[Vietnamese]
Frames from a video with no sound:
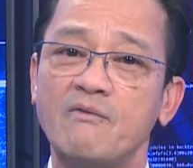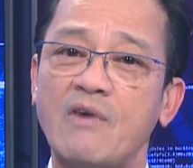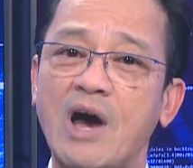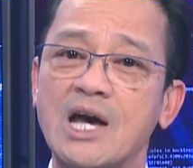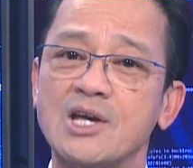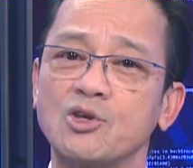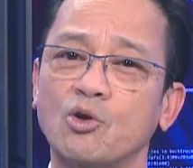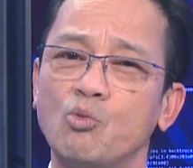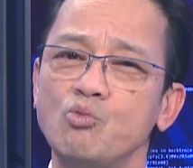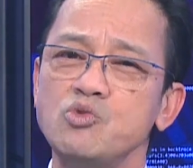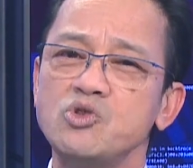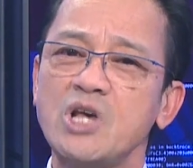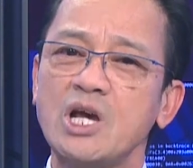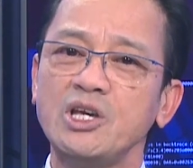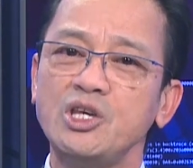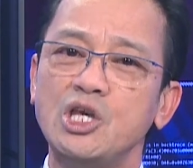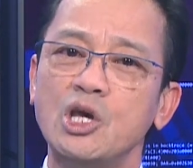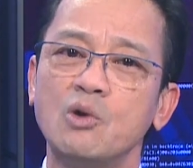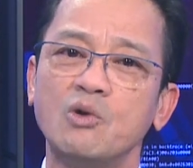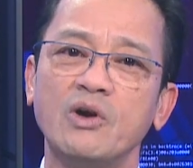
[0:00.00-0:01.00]
và cũng
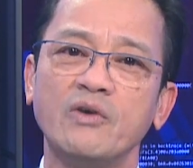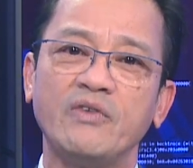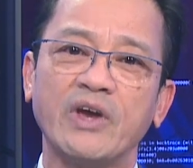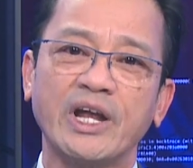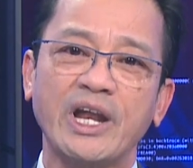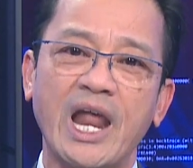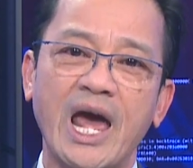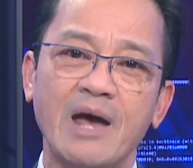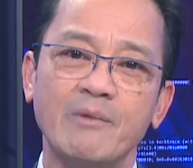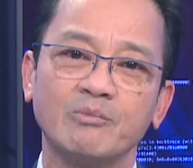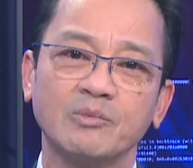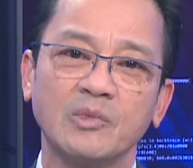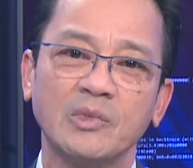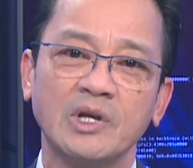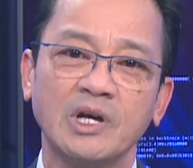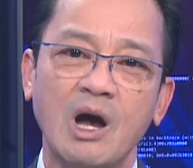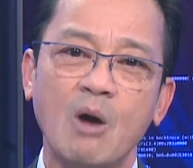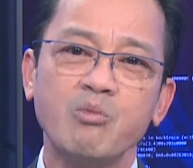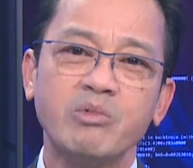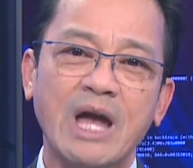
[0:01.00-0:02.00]
rất nhiều người Việt Nam
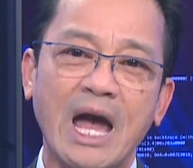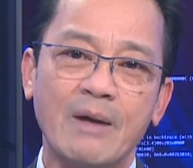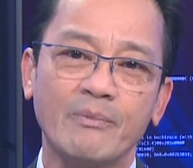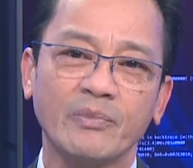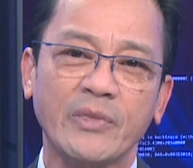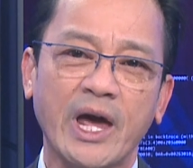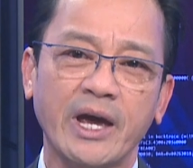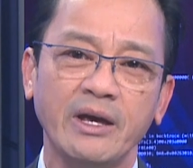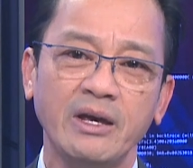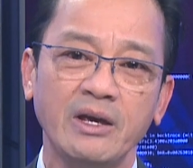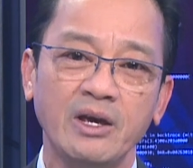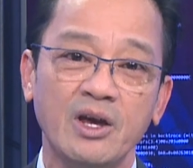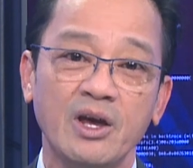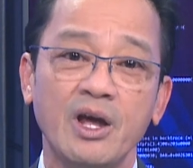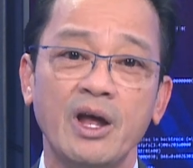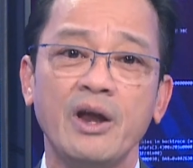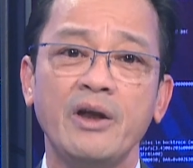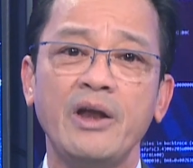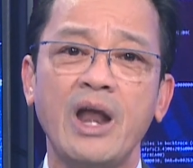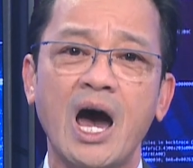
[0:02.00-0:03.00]
không cảm thấy
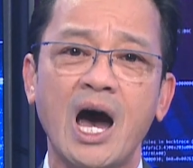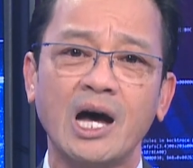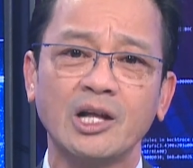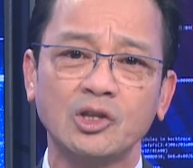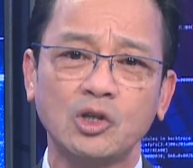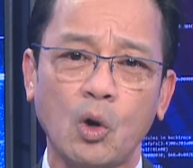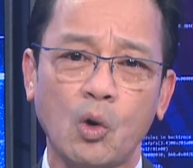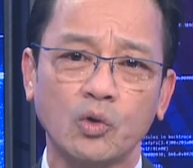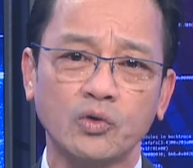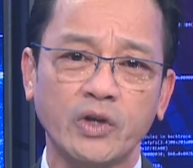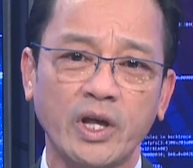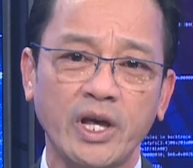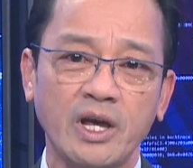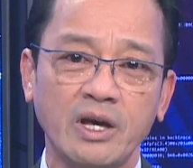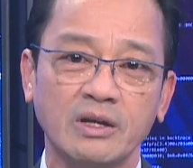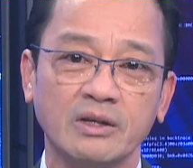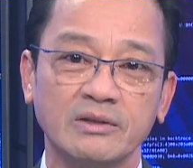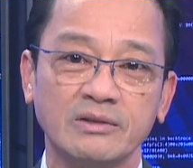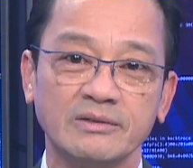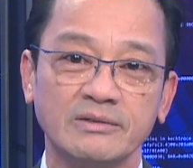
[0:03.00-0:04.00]
nợ tổ
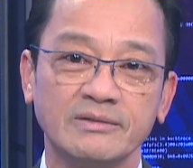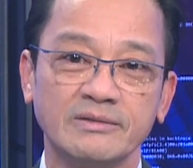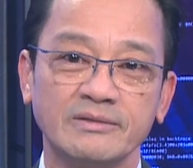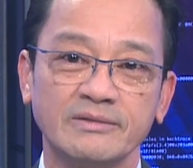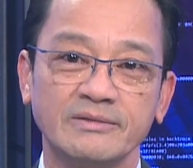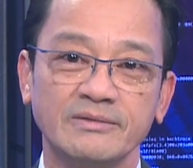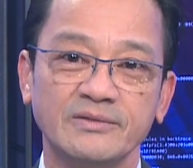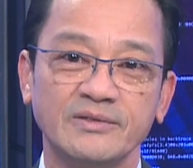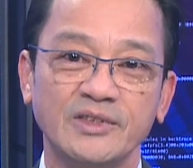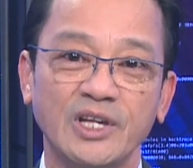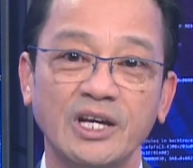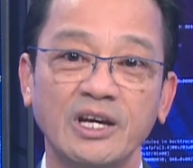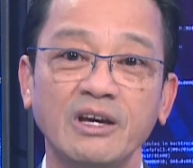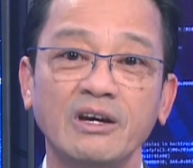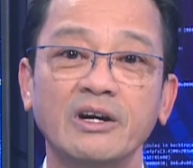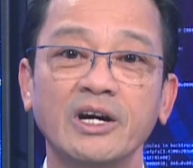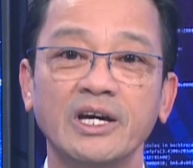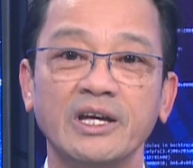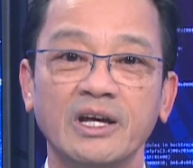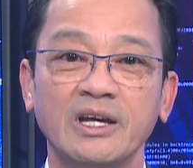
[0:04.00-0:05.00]
tiên những
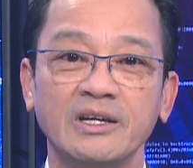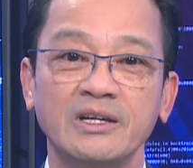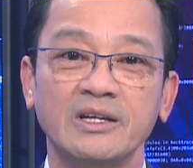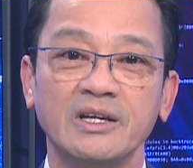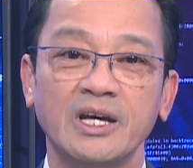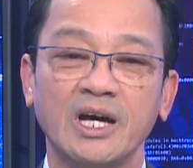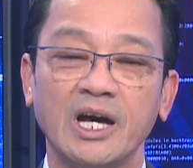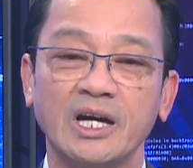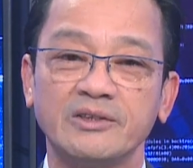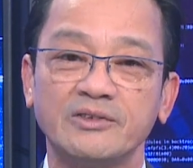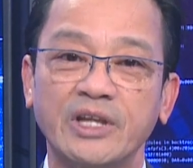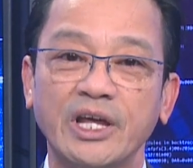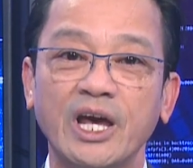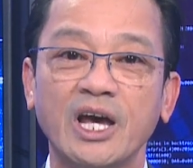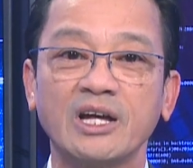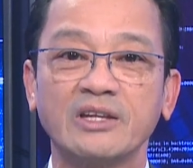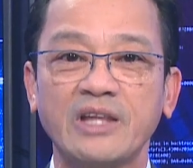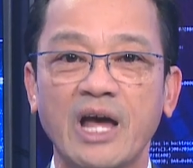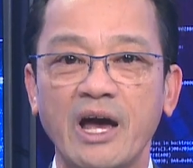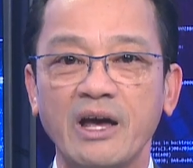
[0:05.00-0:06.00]
người à,
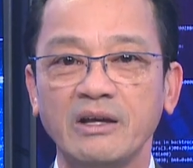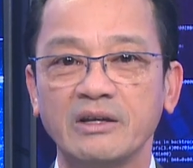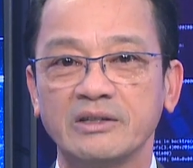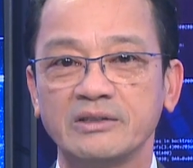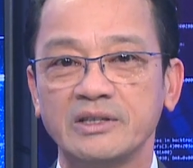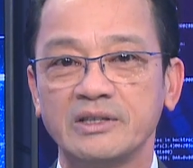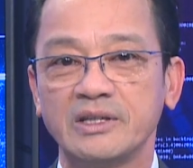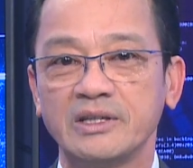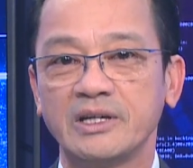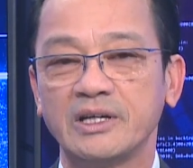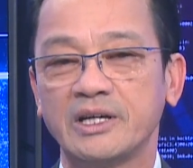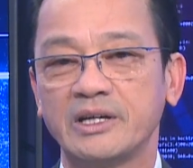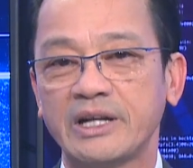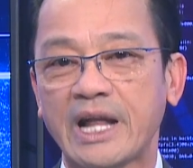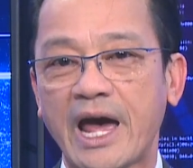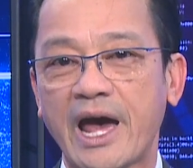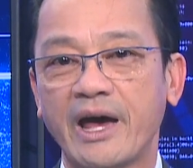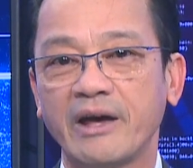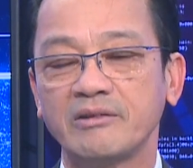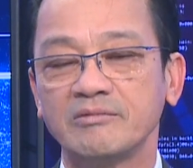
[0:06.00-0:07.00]
tiền thân à,
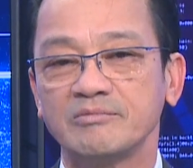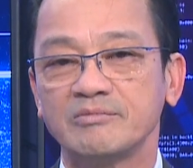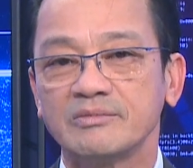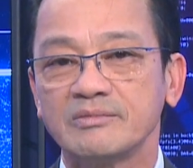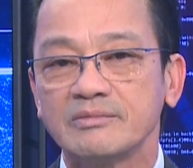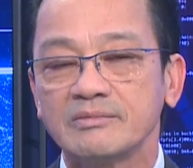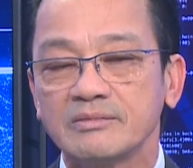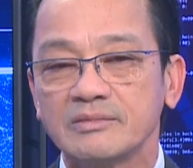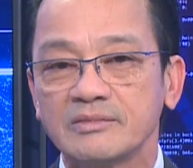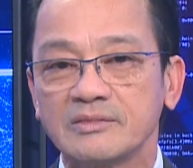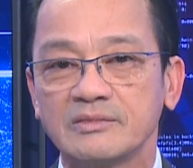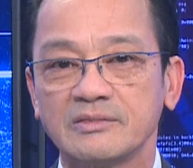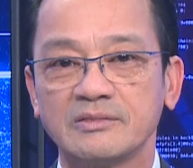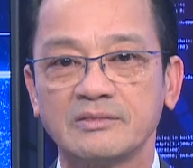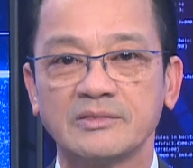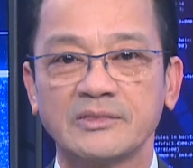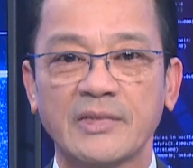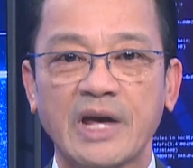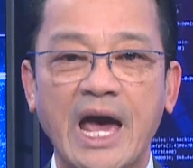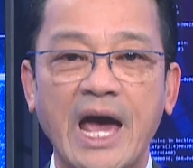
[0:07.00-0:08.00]
đã
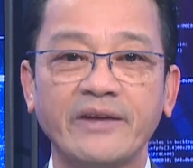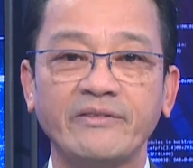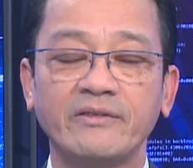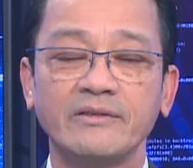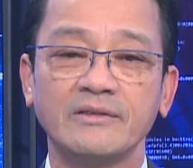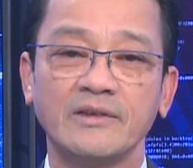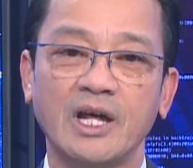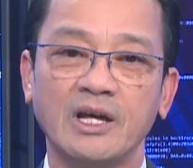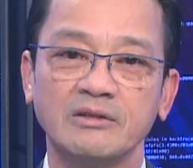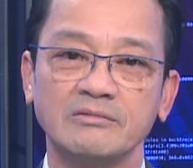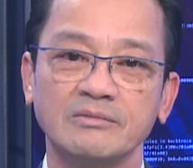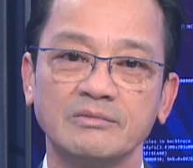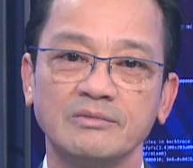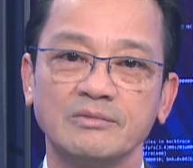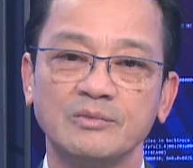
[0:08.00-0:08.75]
khai à,